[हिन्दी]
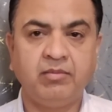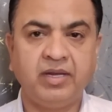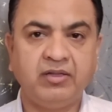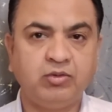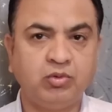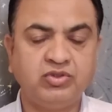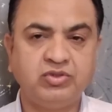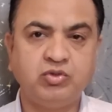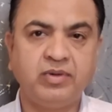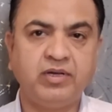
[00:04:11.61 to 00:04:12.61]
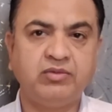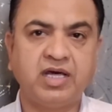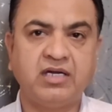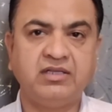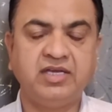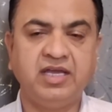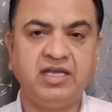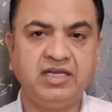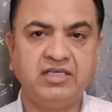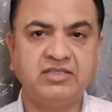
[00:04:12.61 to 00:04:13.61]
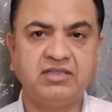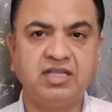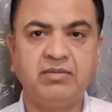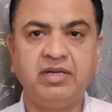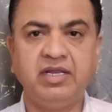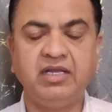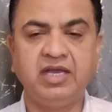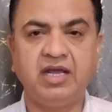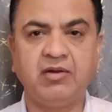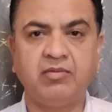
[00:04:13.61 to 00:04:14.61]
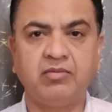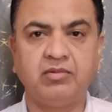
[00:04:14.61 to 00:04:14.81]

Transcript: मैं दो जो मैंने उदाहरण दिए इनके संदर्भ में नहीं कह रहा हूं